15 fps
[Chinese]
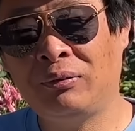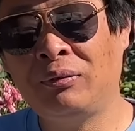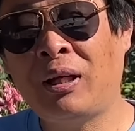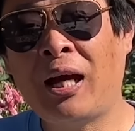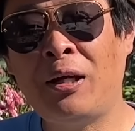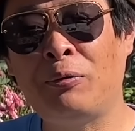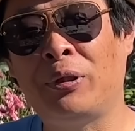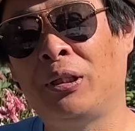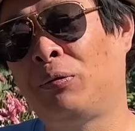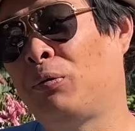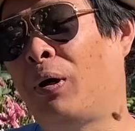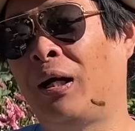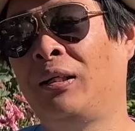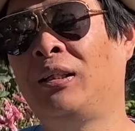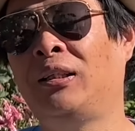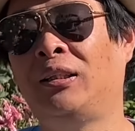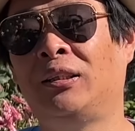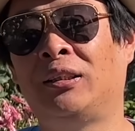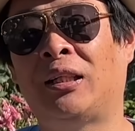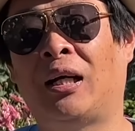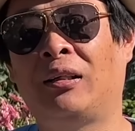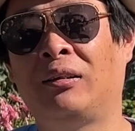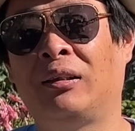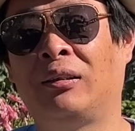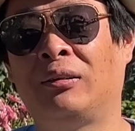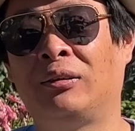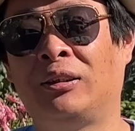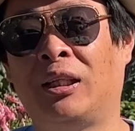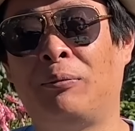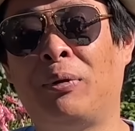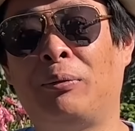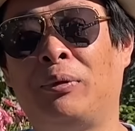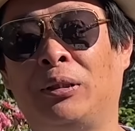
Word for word: 代为管理一下，然后再慢